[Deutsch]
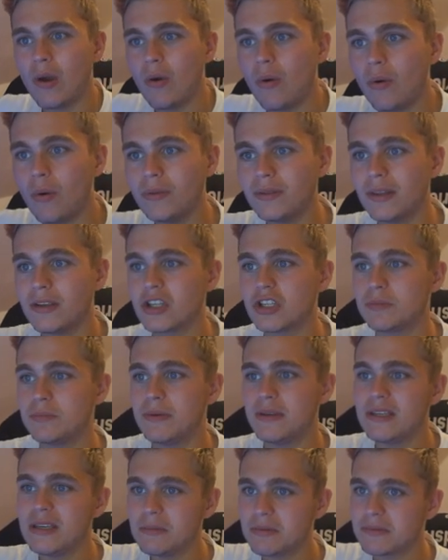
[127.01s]
Und das
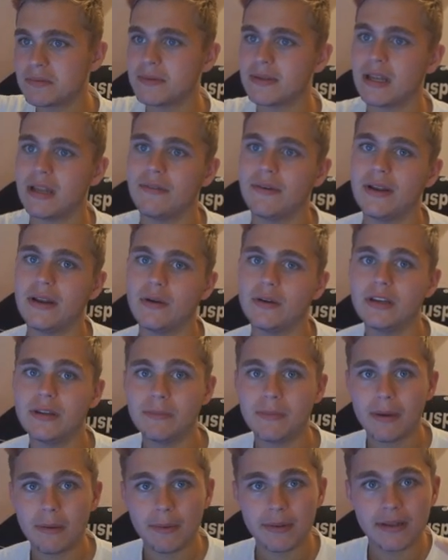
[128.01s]
Spiel gibt es mittlerweile auch nicht
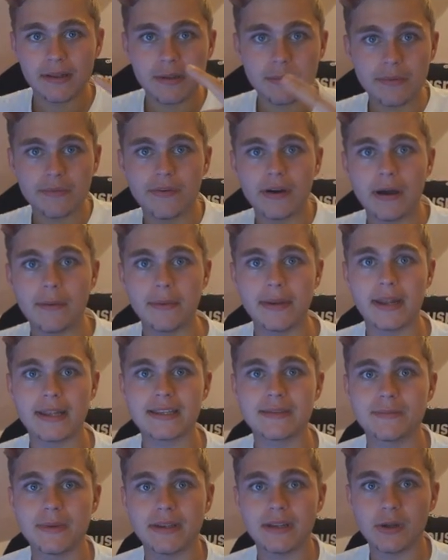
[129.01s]
mehr, weil der liebe Fabian
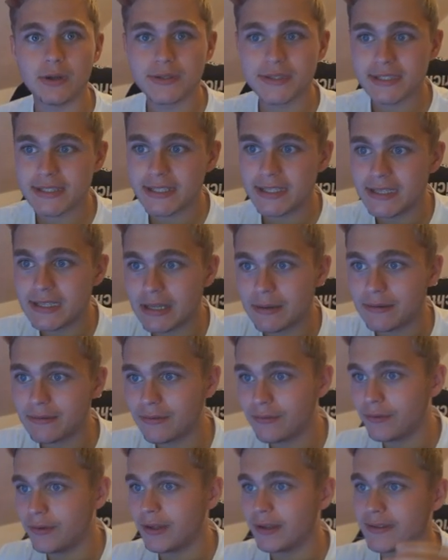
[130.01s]
hat mir halt ausgeliehen,
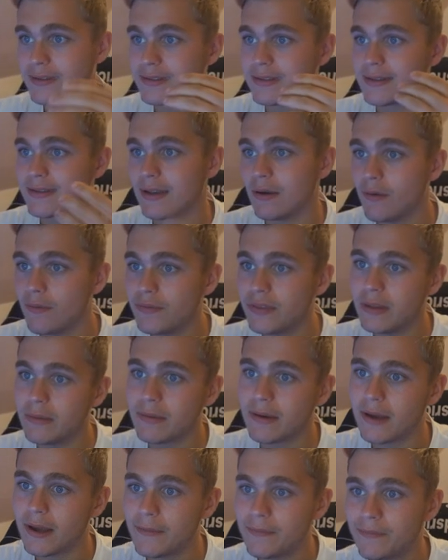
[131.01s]
dafür, dass ich das
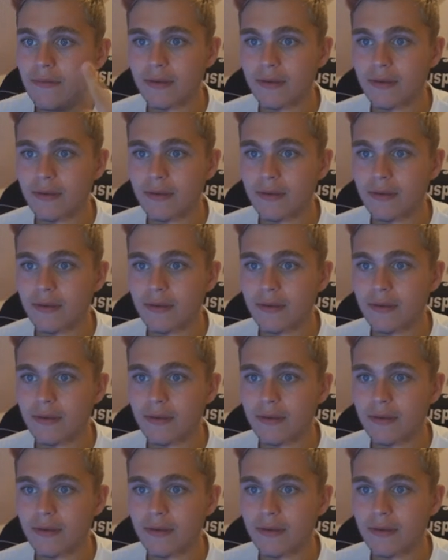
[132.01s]
aufnehmen kann.